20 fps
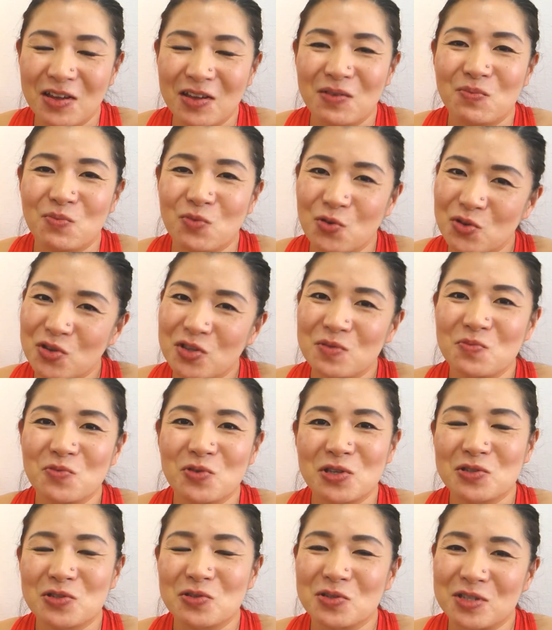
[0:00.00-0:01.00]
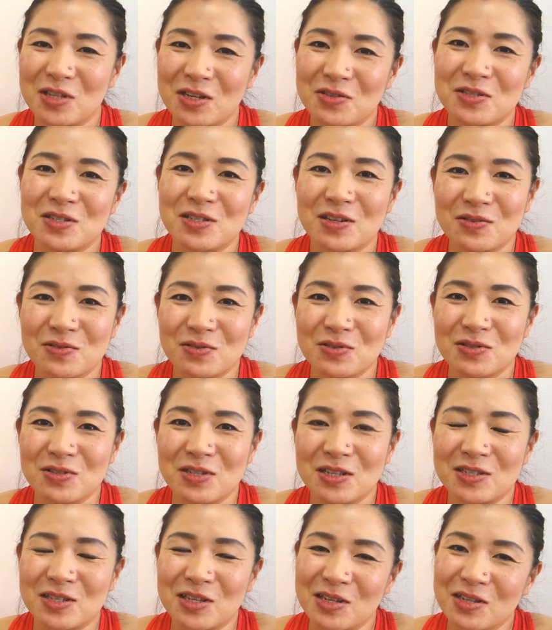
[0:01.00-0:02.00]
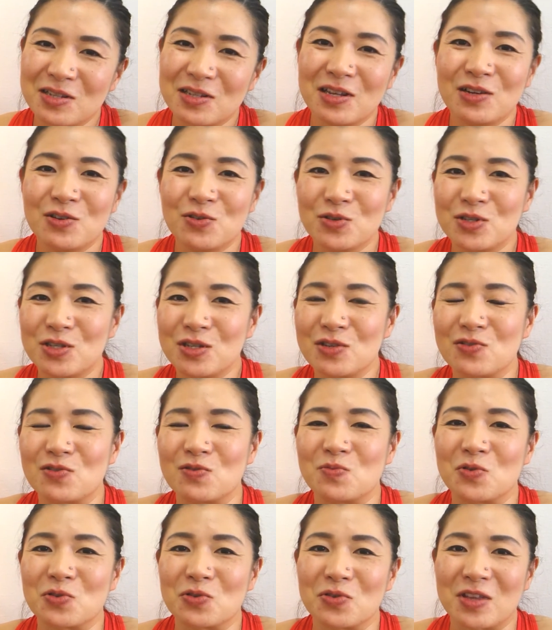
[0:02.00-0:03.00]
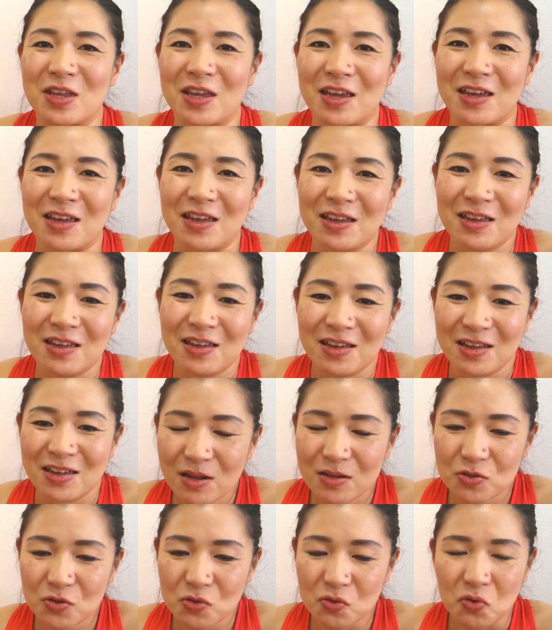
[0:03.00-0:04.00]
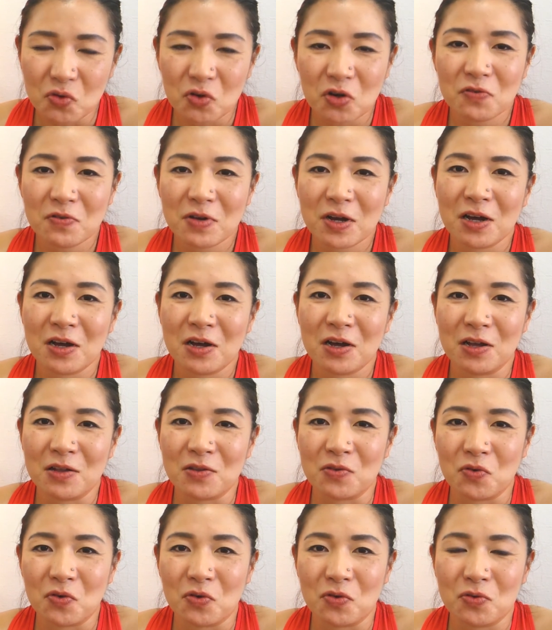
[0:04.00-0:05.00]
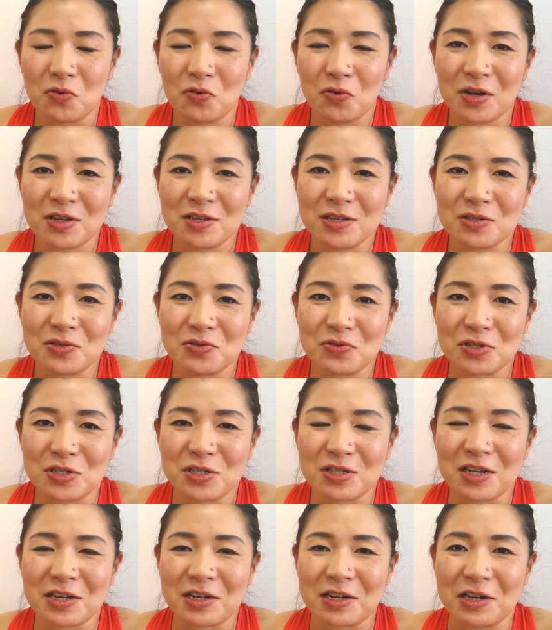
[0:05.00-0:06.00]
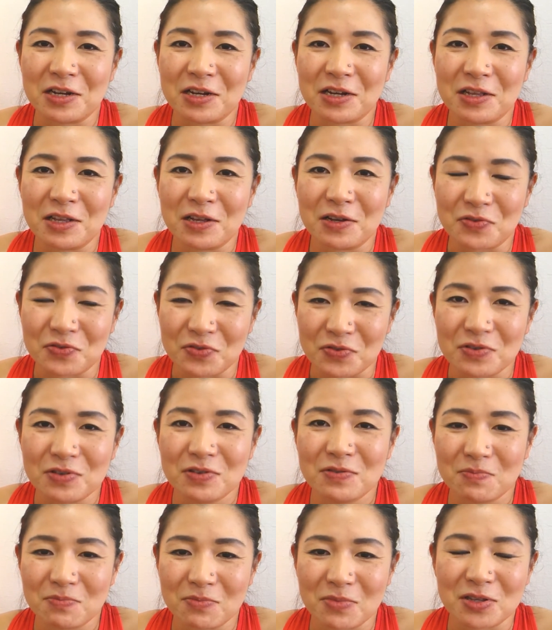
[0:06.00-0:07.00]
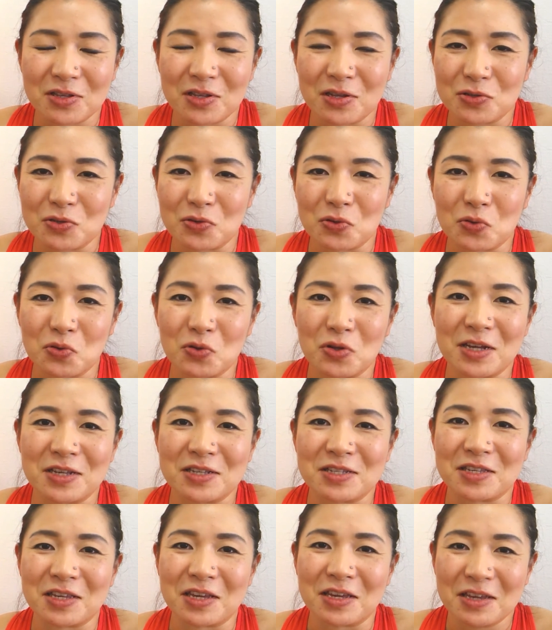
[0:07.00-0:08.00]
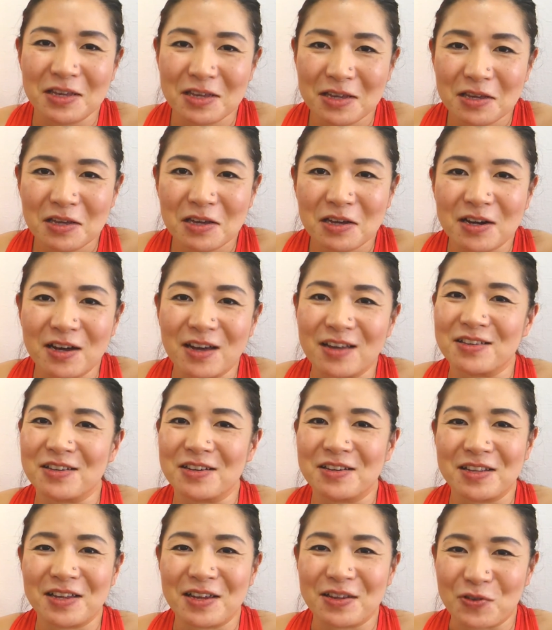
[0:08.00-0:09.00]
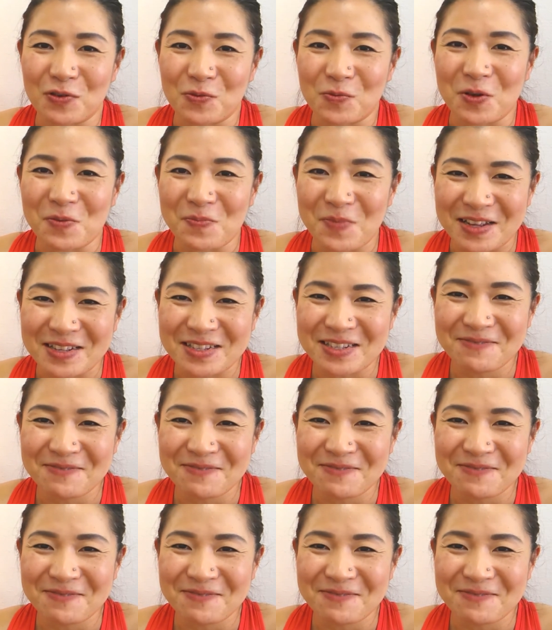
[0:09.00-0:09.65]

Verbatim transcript: もちもちとサクサクで絶対美味しいと思うのでちょっとこれはあの動画にするしない関係なくまたちょっとトライして買いに行きたいと思います。